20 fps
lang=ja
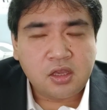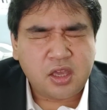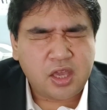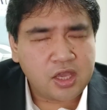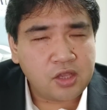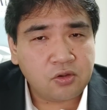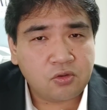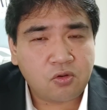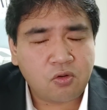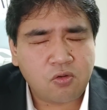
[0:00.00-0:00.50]

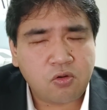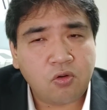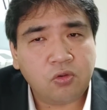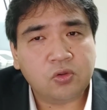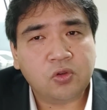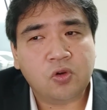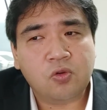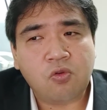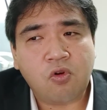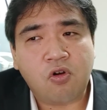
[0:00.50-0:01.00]
変更
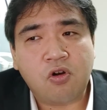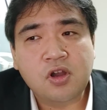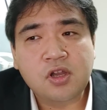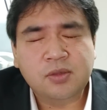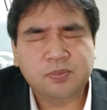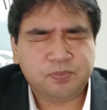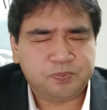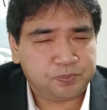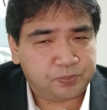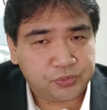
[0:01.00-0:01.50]
報道を
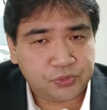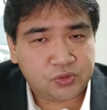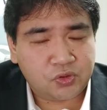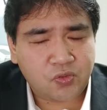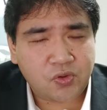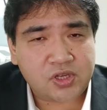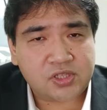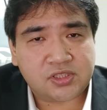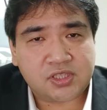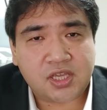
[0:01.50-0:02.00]
ぶっ
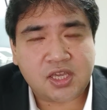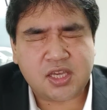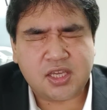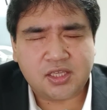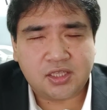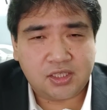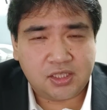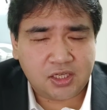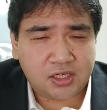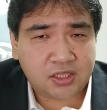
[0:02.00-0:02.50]
壊し
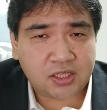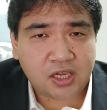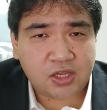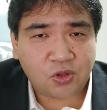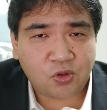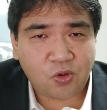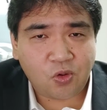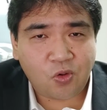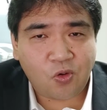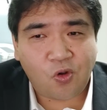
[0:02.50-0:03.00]
ていきた
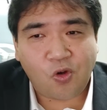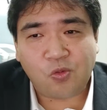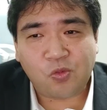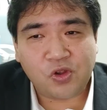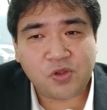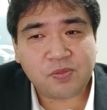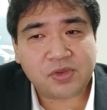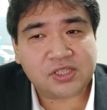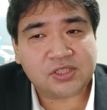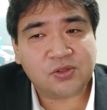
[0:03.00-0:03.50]
いと
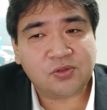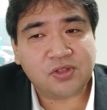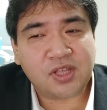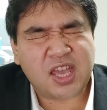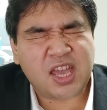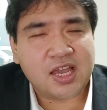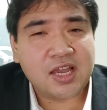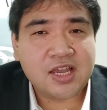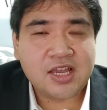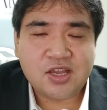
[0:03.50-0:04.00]
思いますの
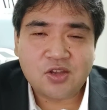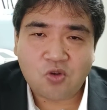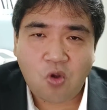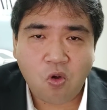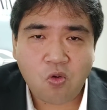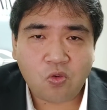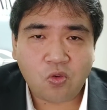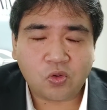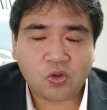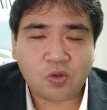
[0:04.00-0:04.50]
で、
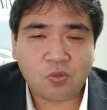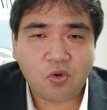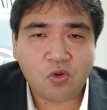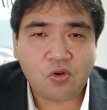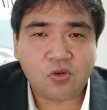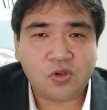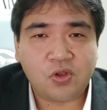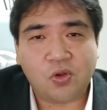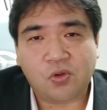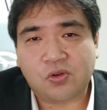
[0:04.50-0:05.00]
今後と
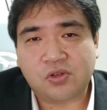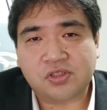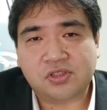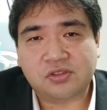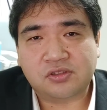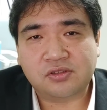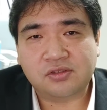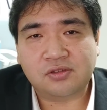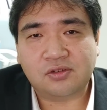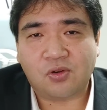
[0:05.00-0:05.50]
もよろし
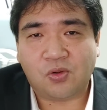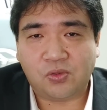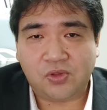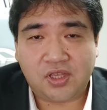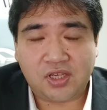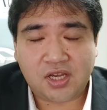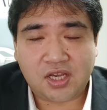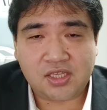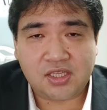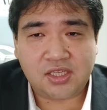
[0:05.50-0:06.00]
くお
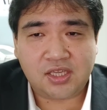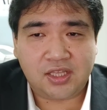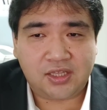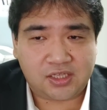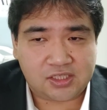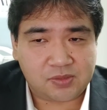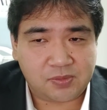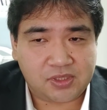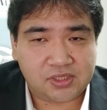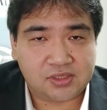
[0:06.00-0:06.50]
願いい
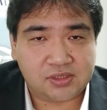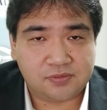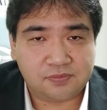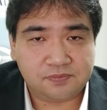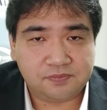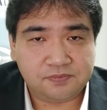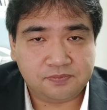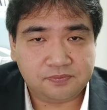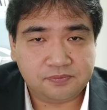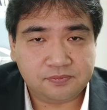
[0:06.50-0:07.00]
たします。
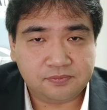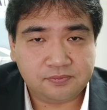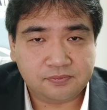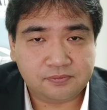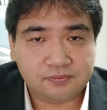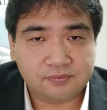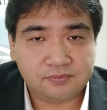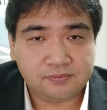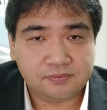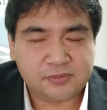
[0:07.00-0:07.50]

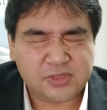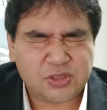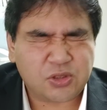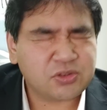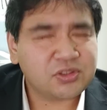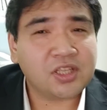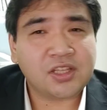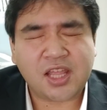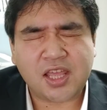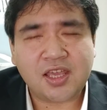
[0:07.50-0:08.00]

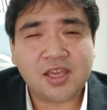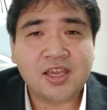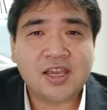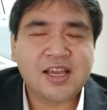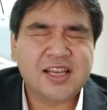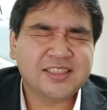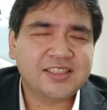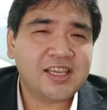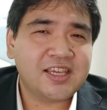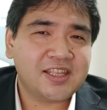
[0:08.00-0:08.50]
そしてね、
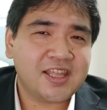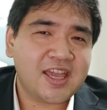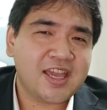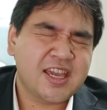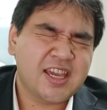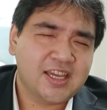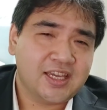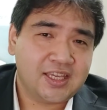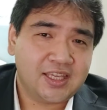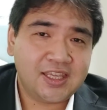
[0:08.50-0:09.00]
ぜひ
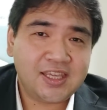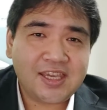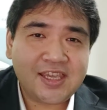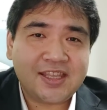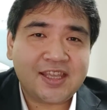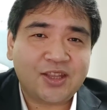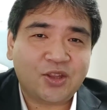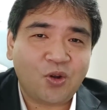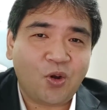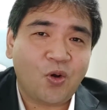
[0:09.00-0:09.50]
ね、い
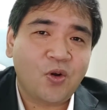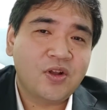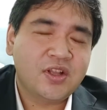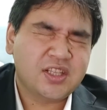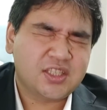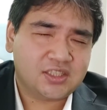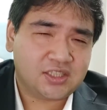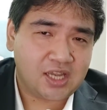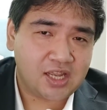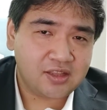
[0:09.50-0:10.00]
いねと
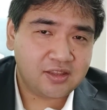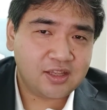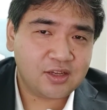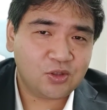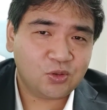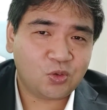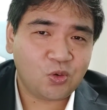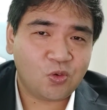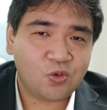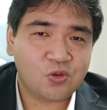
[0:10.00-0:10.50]

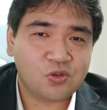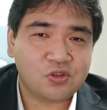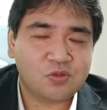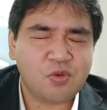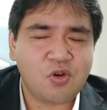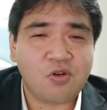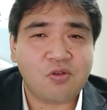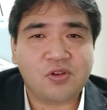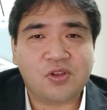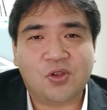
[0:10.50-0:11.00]
チャンネル登録
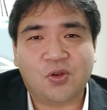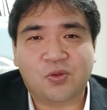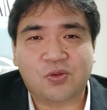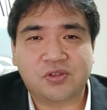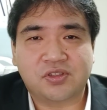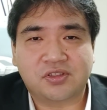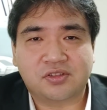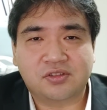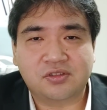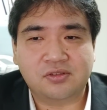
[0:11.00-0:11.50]
もよ
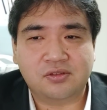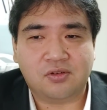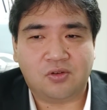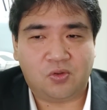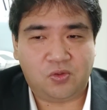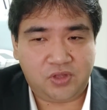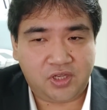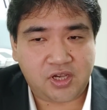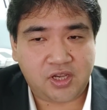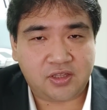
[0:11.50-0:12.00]
ろしく
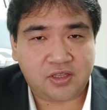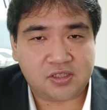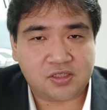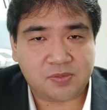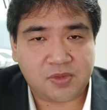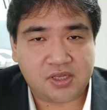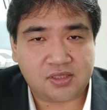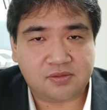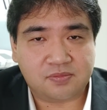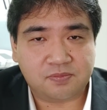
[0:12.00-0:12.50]
お願いいた
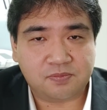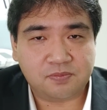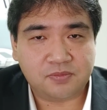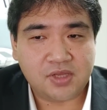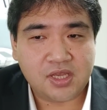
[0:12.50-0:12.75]
します。